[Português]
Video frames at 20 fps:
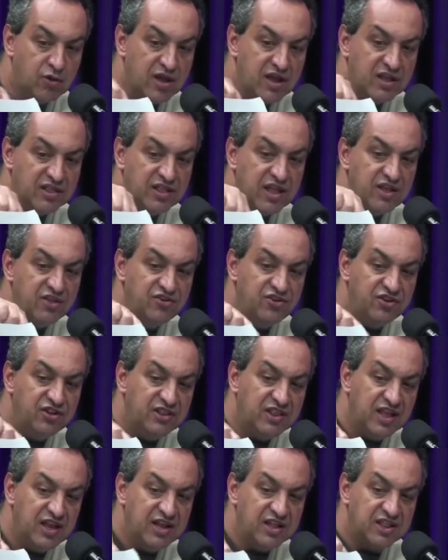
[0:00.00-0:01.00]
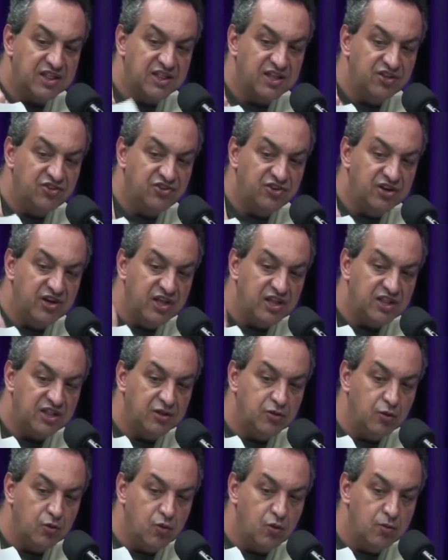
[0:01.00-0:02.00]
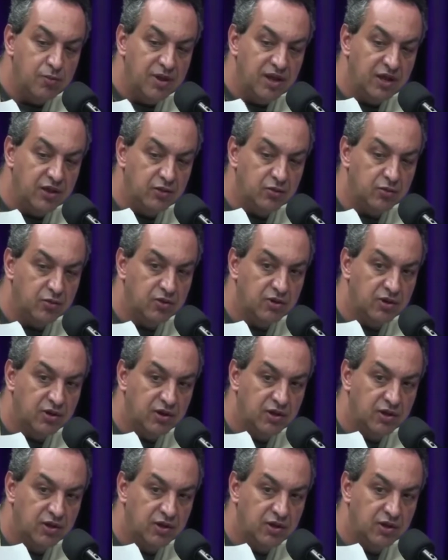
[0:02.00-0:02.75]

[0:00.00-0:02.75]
o que, que tem de interessante nesse documento?